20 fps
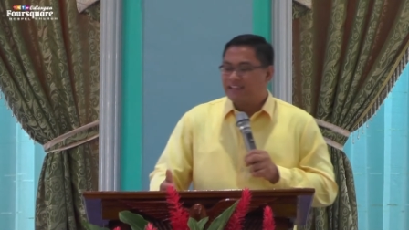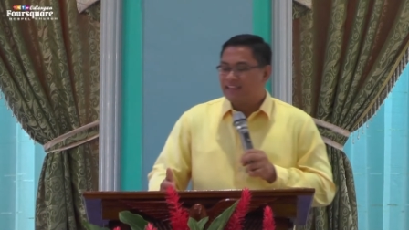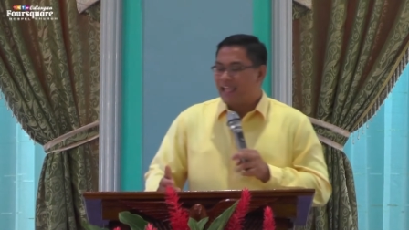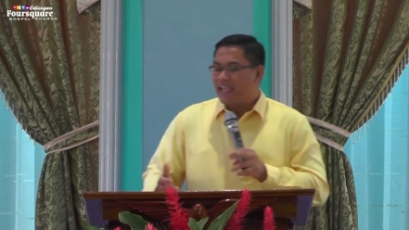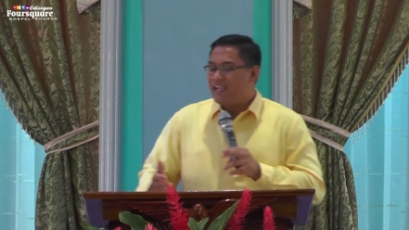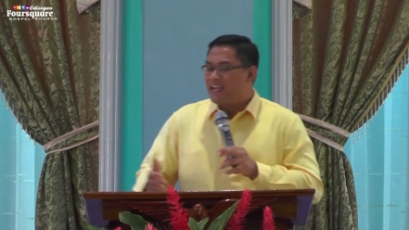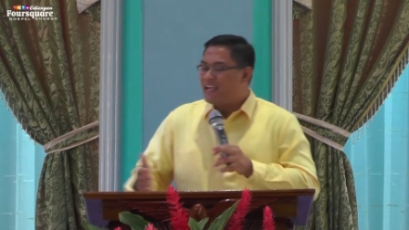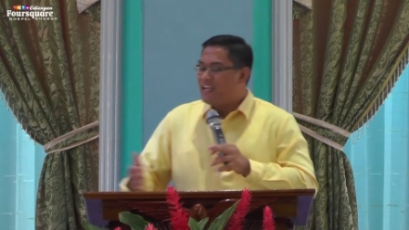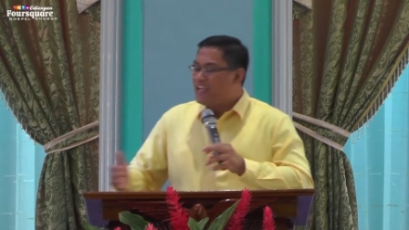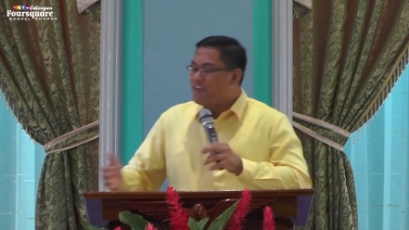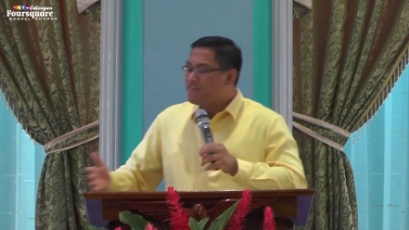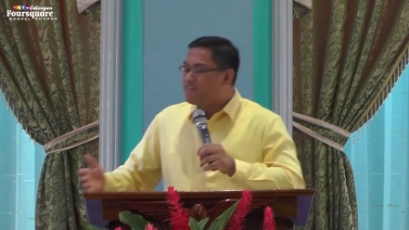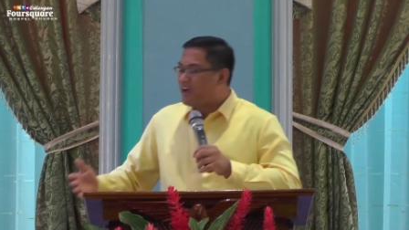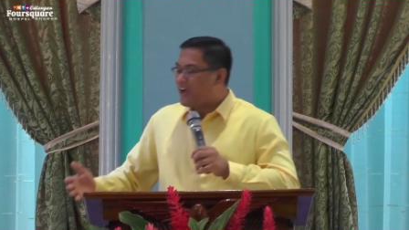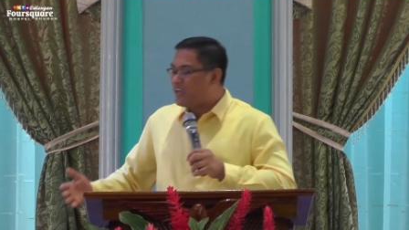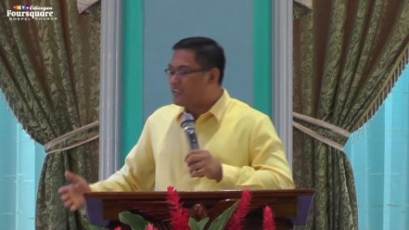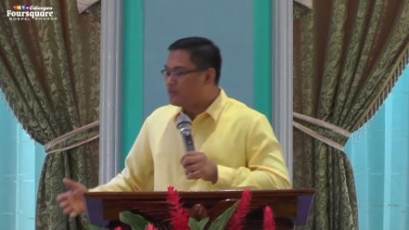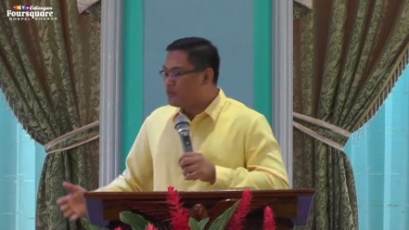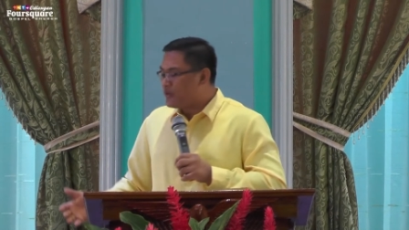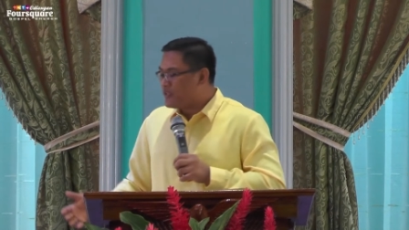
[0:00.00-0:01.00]
a
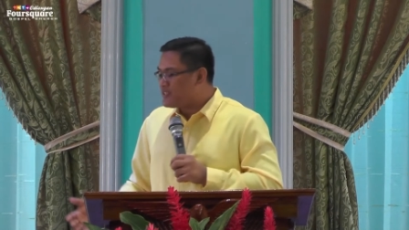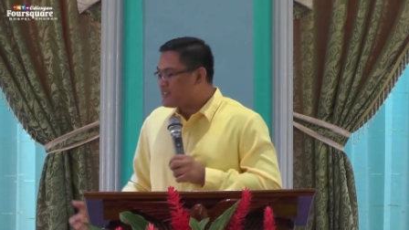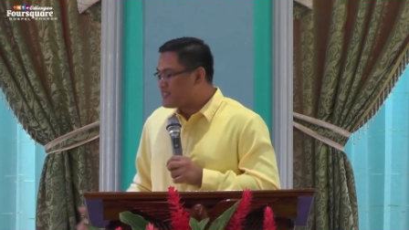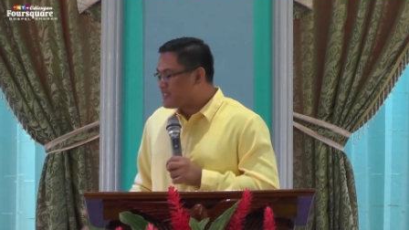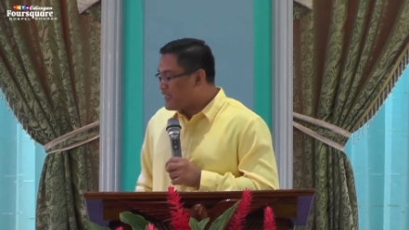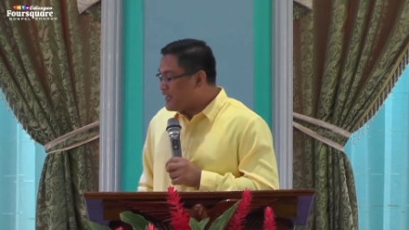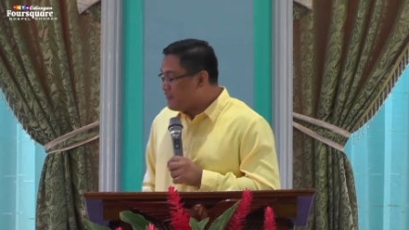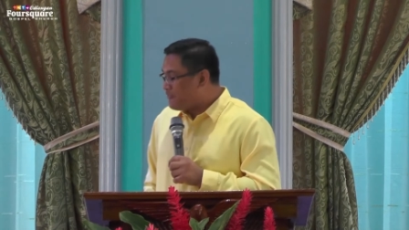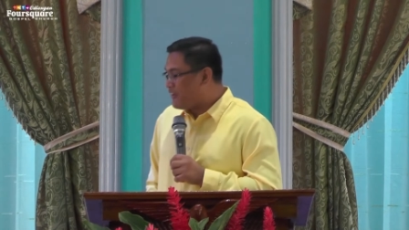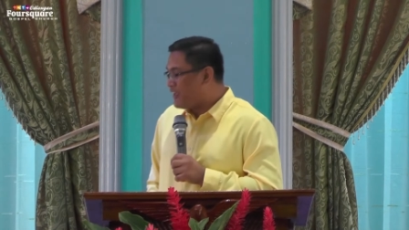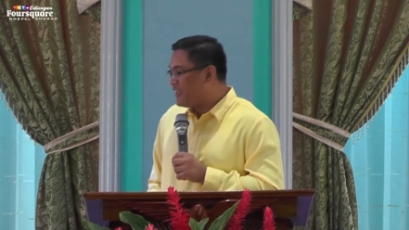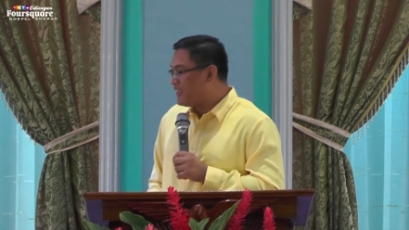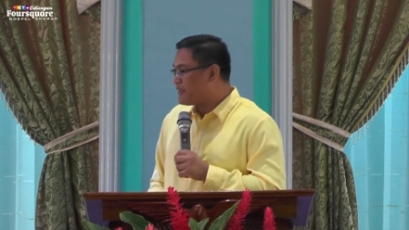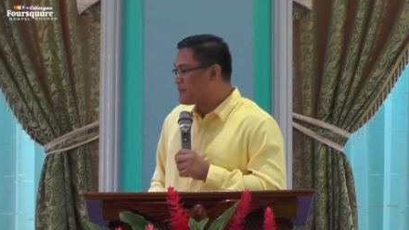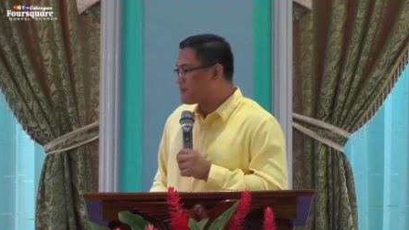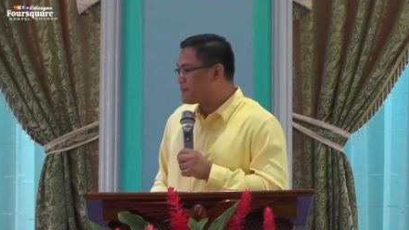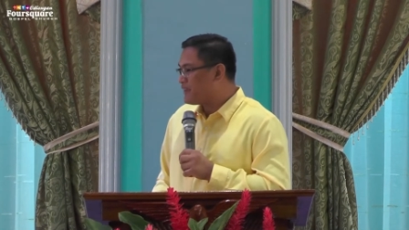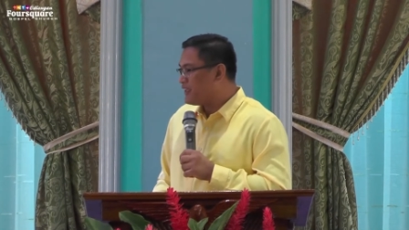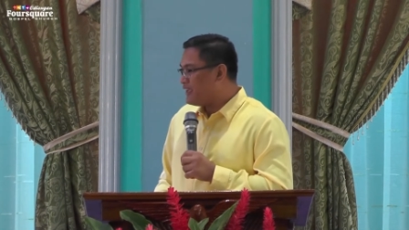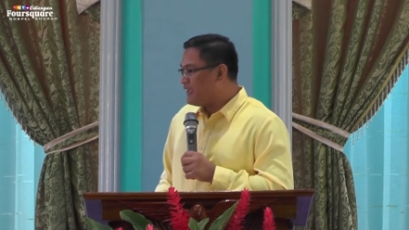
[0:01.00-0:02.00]
Levite who is serving
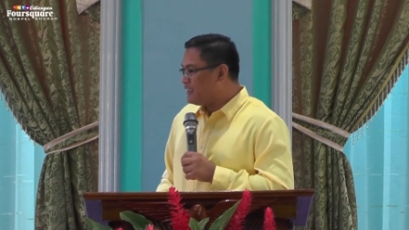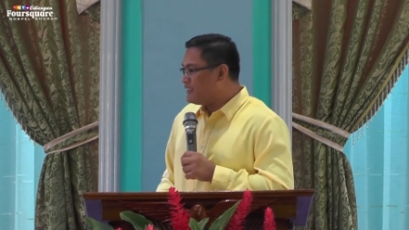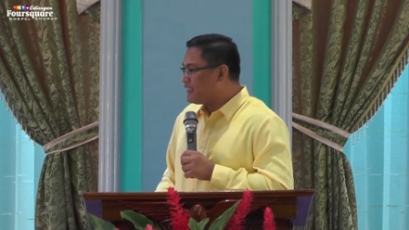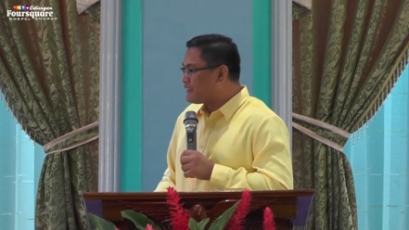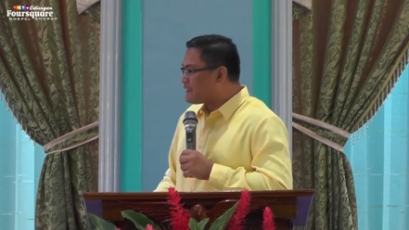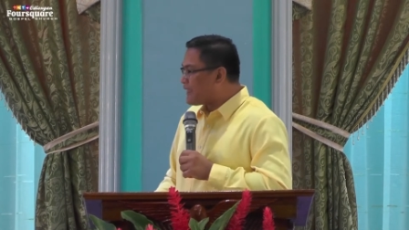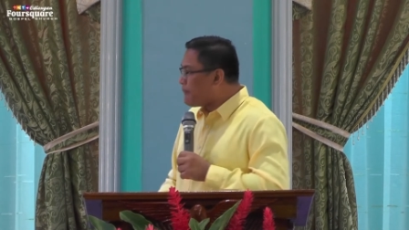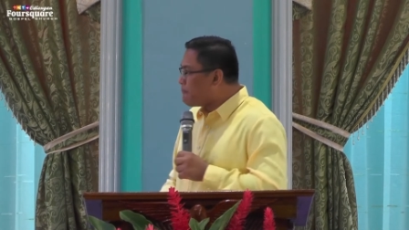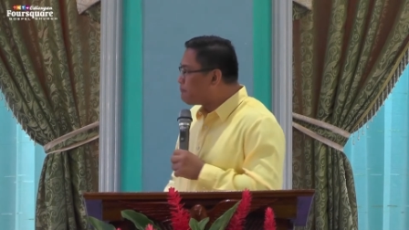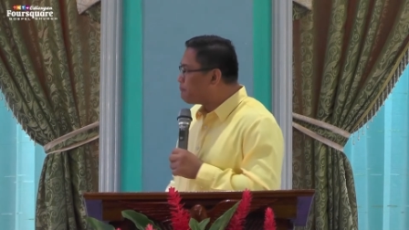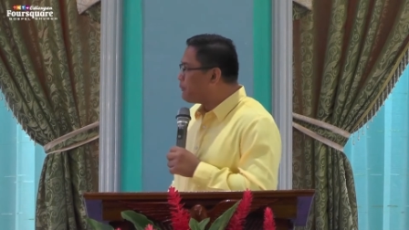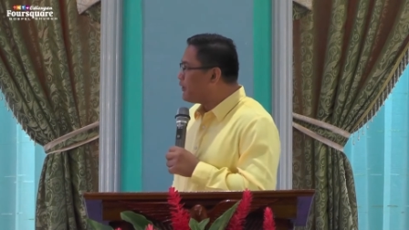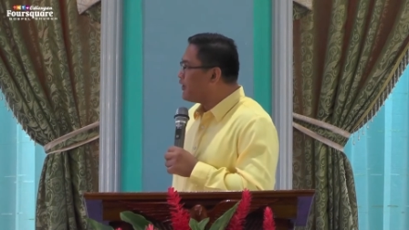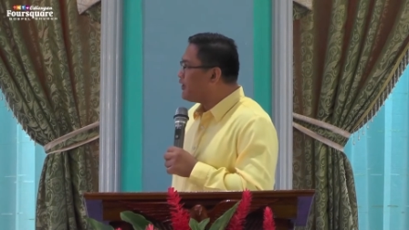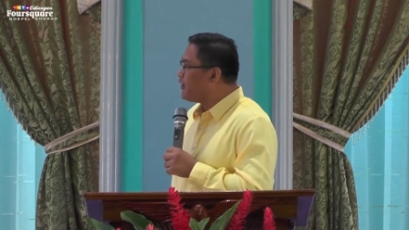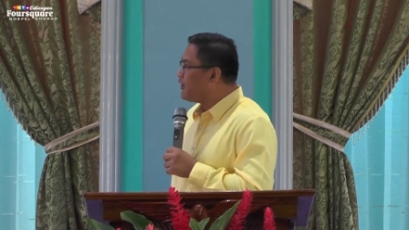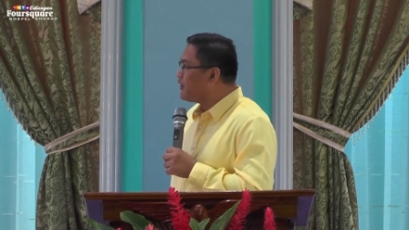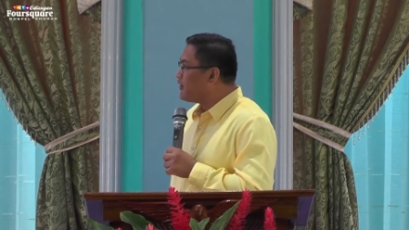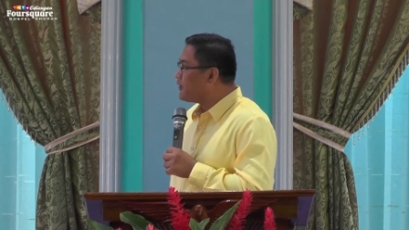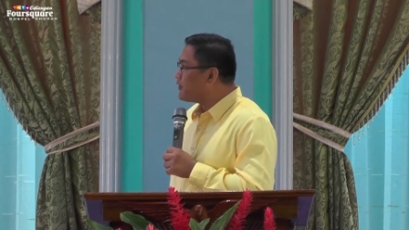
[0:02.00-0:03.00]
in the
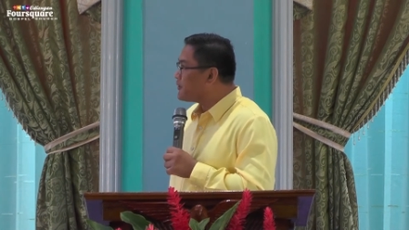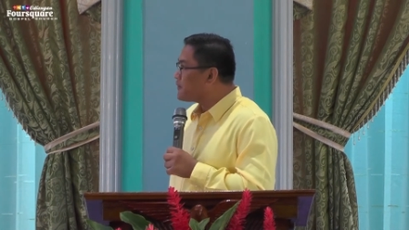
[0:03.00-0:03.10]
temple.